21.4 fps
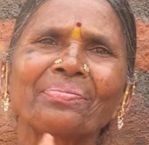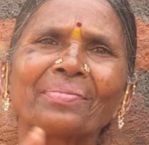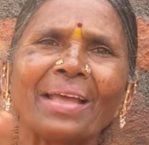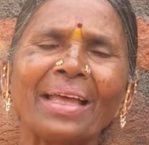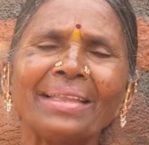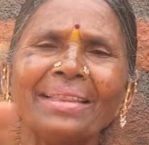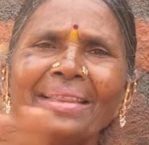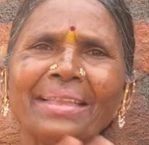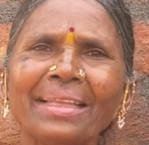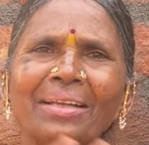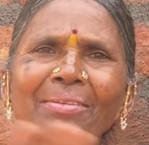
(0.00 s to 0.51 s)

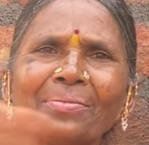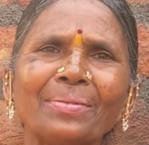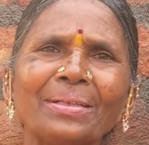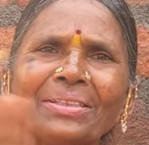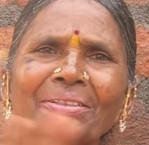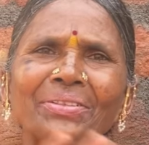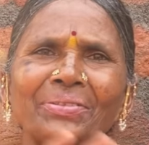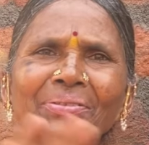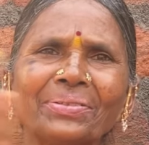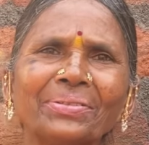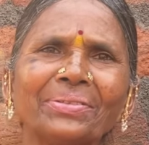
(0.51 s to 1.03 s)
అందరు
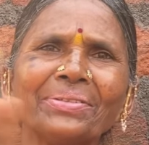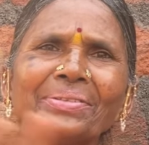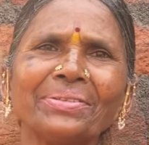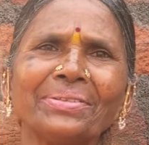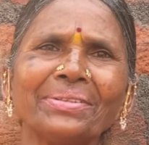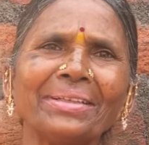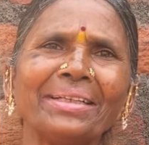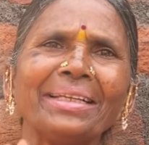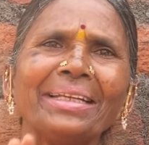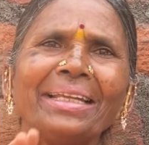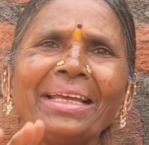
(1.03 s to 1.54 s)
మంచిగా ఉండు
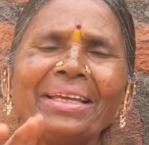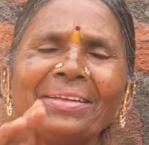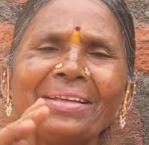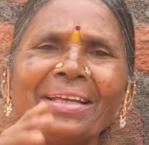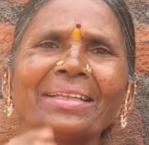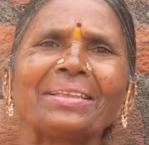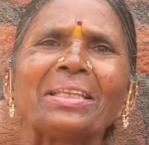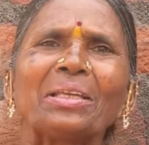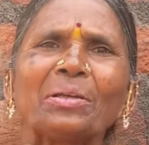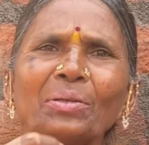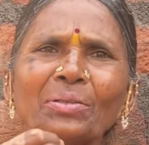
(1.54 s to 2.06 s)

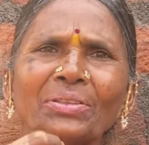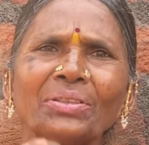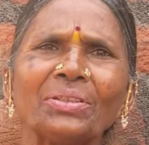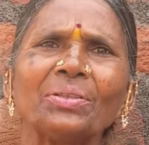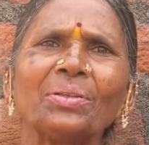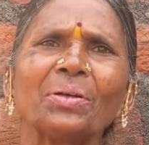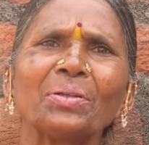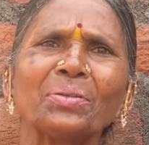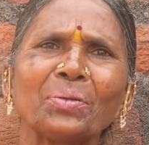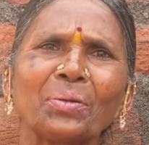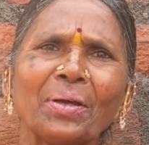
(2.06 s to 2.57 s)
నేను
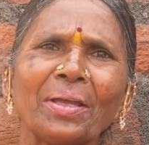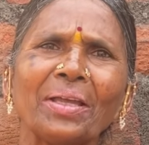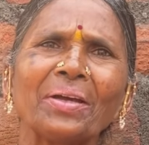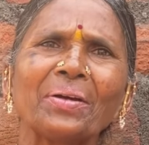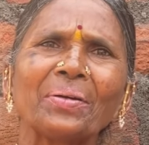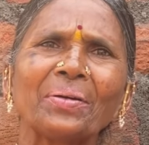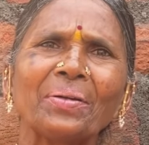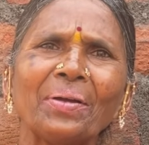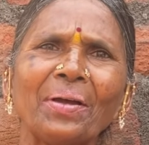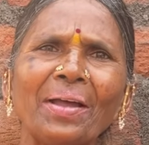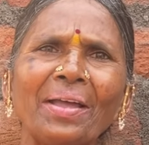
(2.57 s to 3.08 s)
తెలిసిందో
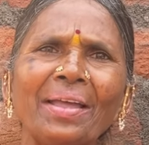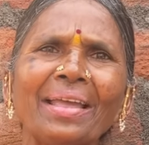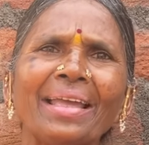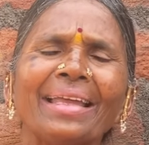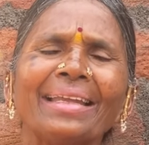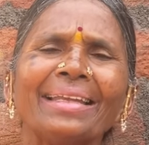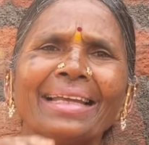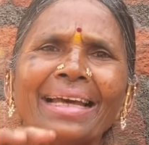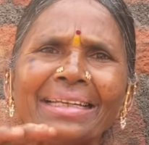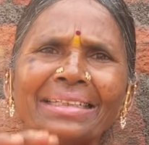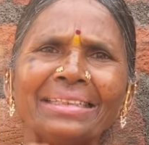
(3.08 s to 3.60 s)
తోయకునో
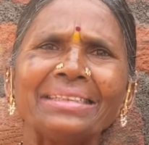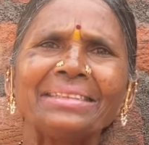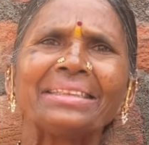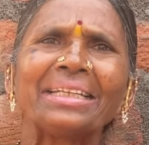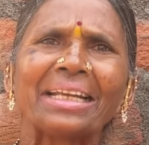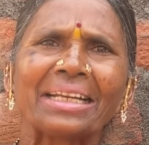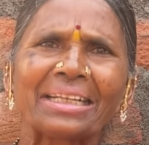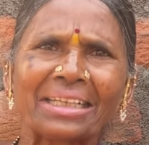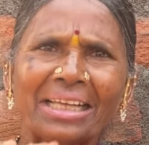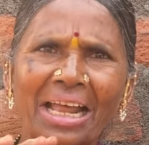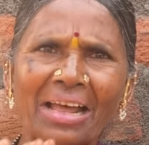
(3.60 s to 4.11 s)
నా
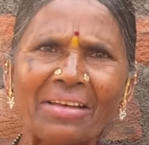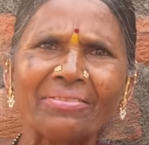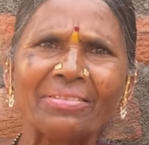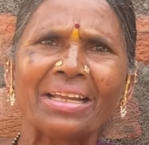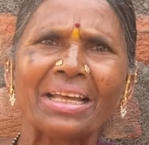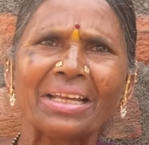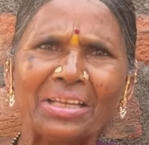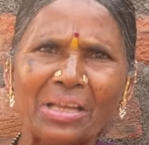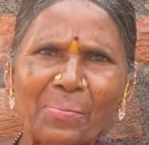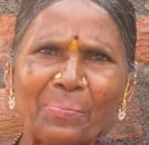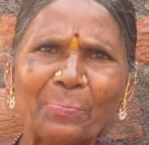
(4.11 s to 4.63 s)

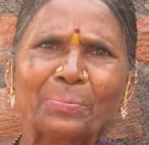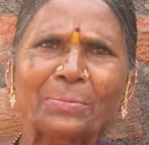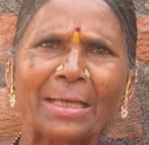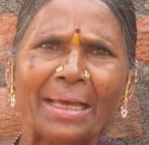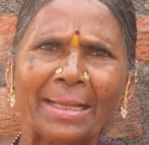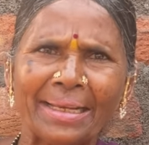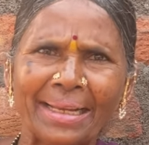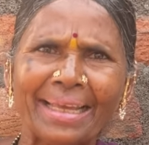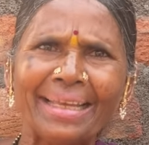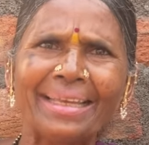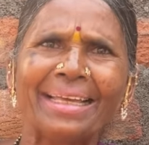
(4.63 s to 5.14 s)
ఇన్స్టాగ్రామ్లో
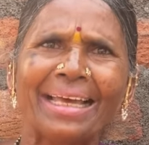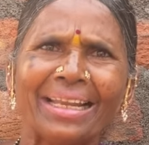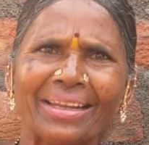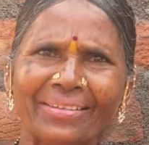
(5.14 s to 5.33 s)
చెప్తాను ఇవాళ